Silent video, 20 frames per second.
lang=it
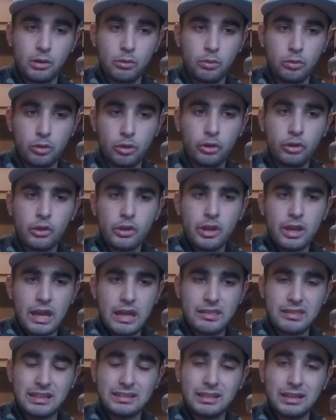1 è
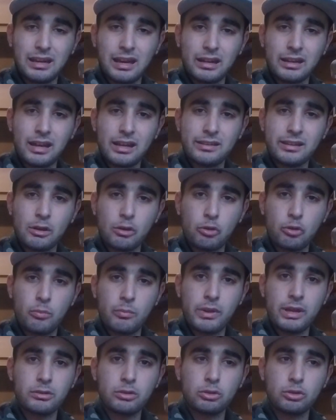stata allargata con un
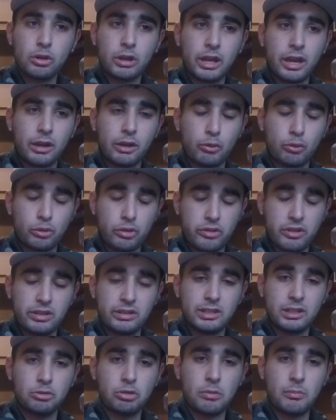metodo che ha
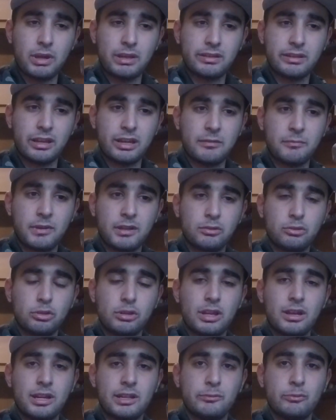consentito il mantenimento
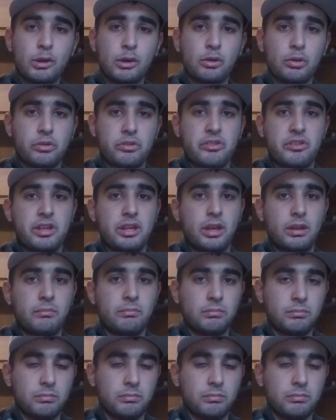delle due corsie.